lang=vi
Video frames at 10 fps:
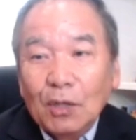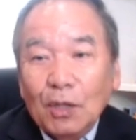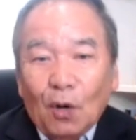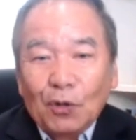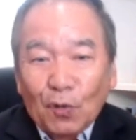
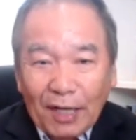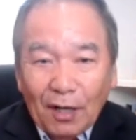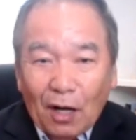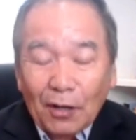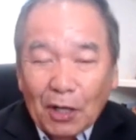thầu trong đi
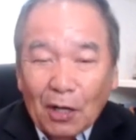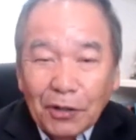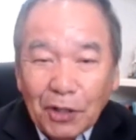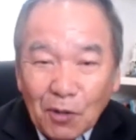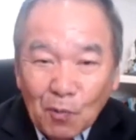nó giá
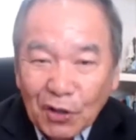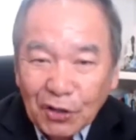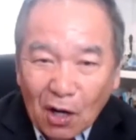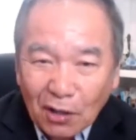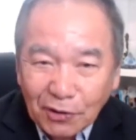chờ mua
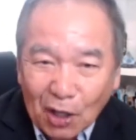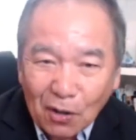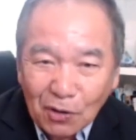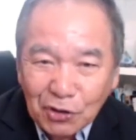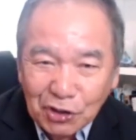trò
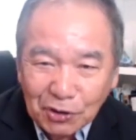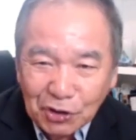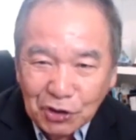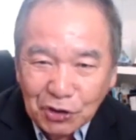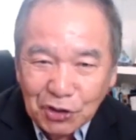cờ chỉ
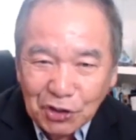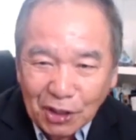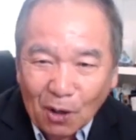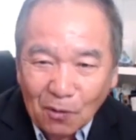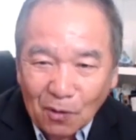chỉ
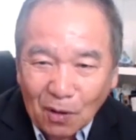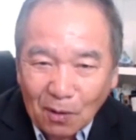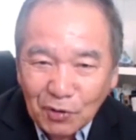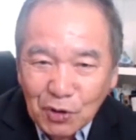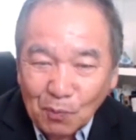tổ
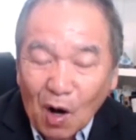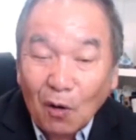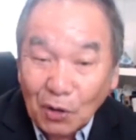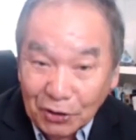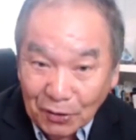chỉ mua hậu
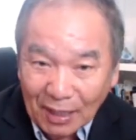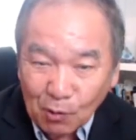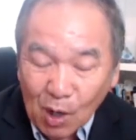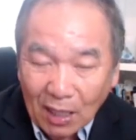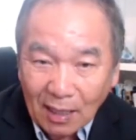lửa đó này
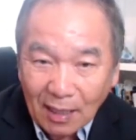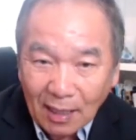qua